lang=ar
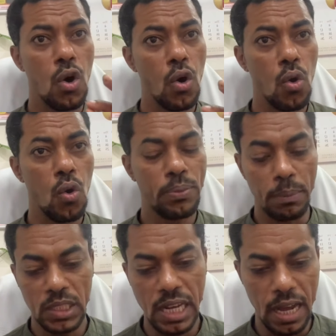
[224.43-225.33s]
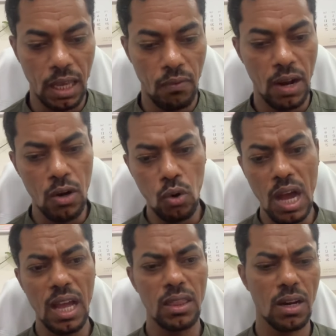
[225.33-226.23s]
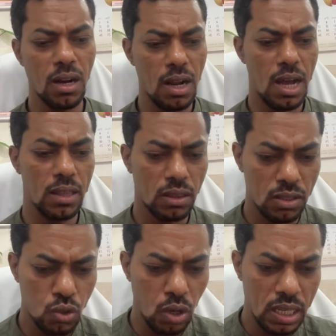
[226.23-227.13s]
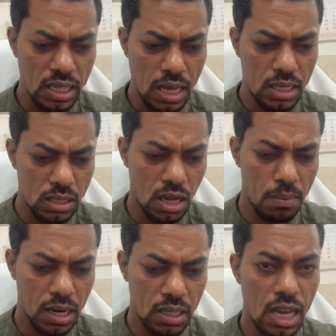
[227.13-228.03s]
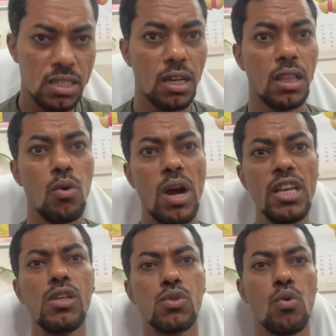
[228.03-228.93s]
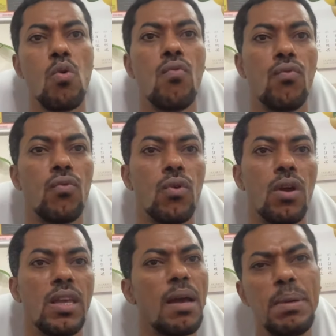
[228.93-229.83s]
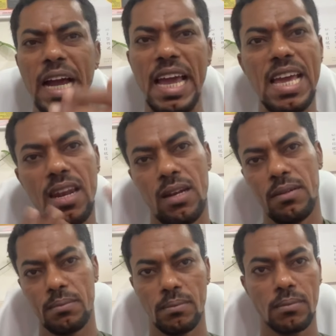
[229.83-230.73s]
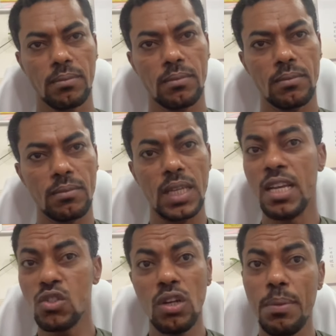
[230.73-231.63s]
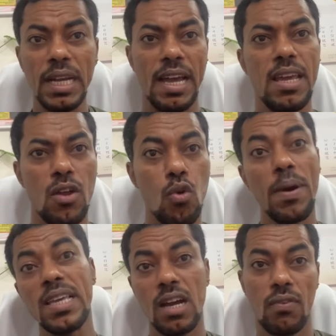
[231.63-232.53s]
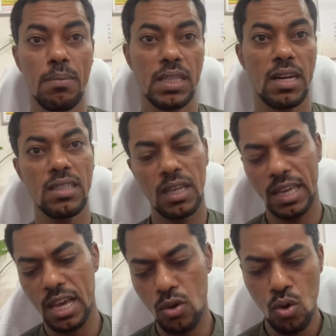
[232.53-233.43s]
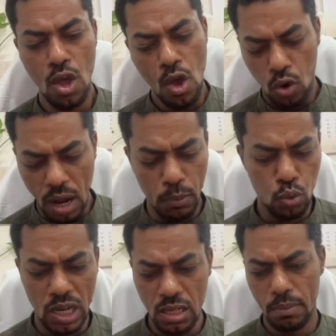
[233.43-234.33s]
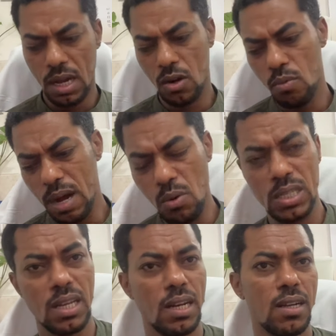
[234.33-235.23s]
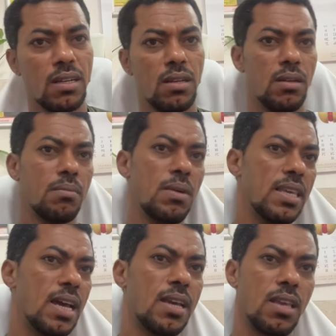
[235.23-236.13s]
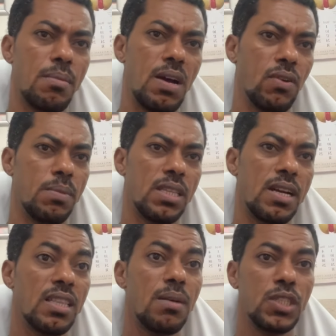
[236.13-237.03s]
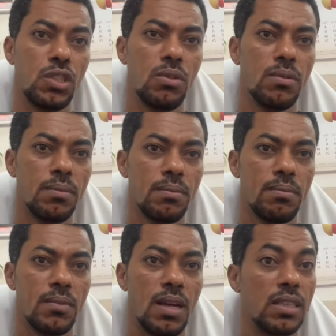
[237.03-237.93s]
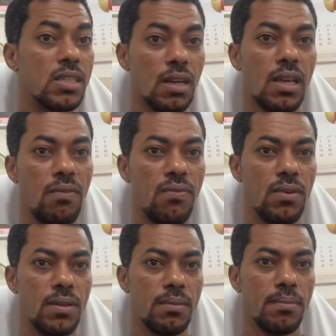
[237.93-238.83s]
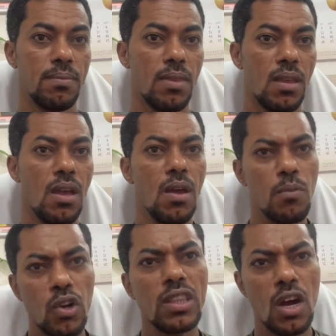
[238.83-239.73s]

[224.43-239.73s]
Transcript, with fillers: وبتمشيها كيف لانه لا قدر الله الزول الجاي استقبلك ده حصلت له اي ظروف يا اخي بقى عيان الزول ده بقى عيان وما جاك في المطار انت جاي وكان متواصل معك وما وصلك ما جاك يا جماعه في المطار حتعمل شنو؟ حتصل كيف؟ ممكن